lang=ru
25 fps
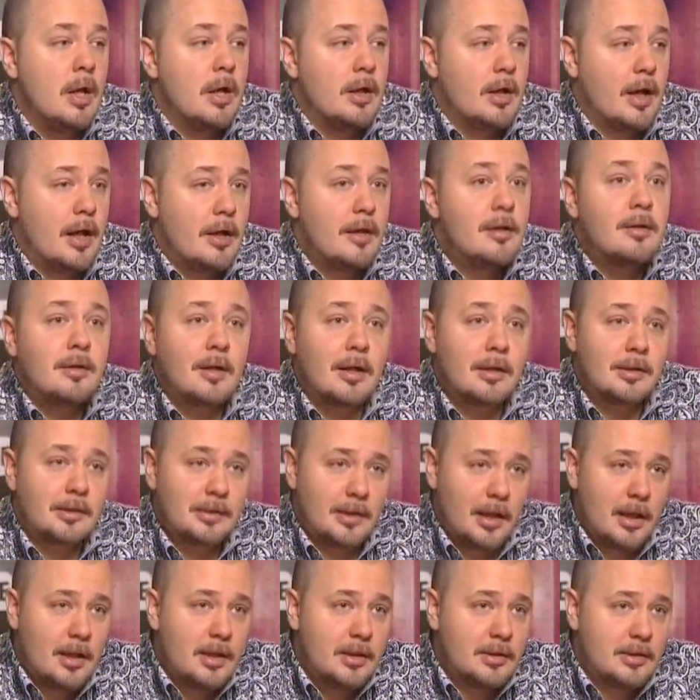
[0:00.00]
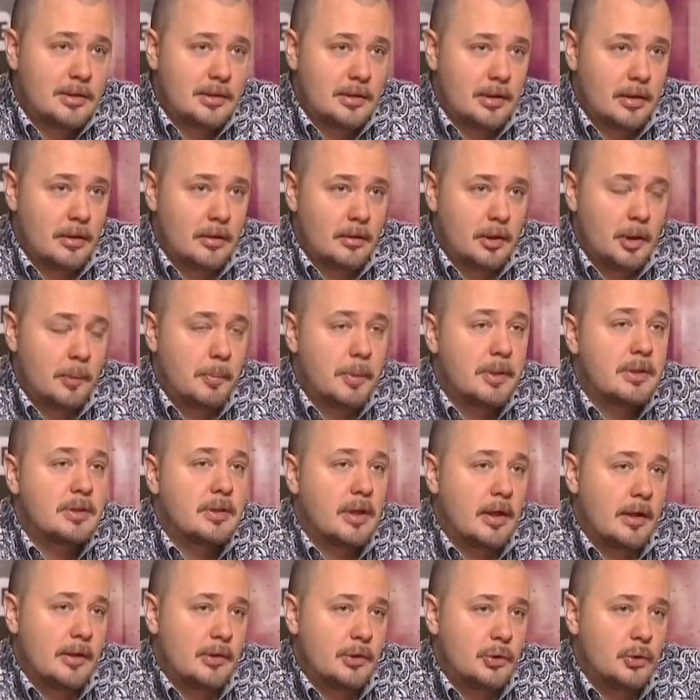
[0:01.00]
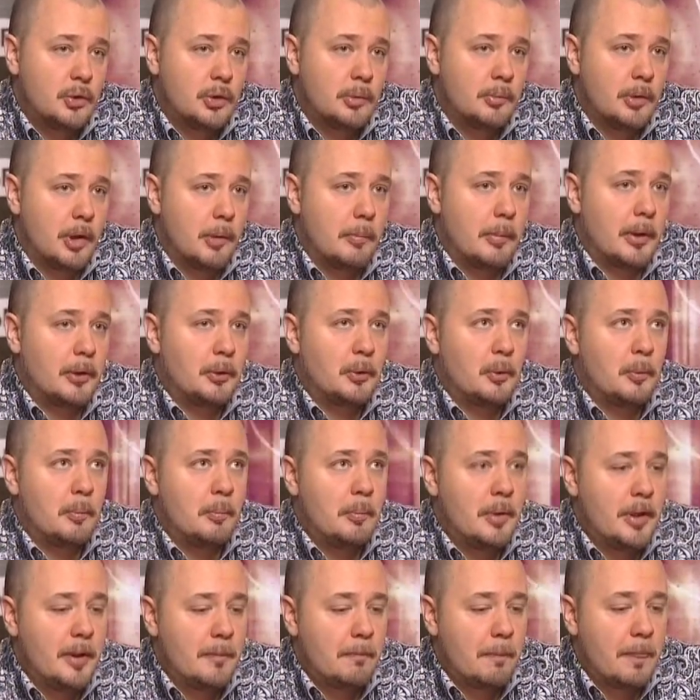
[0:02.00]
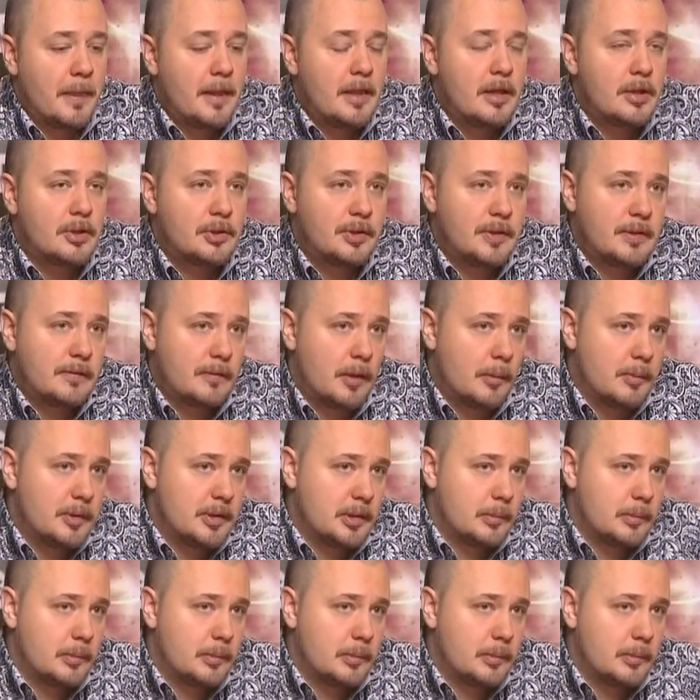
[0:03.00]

Каир, как столица, непредсказуем. И потом мы не должны с вами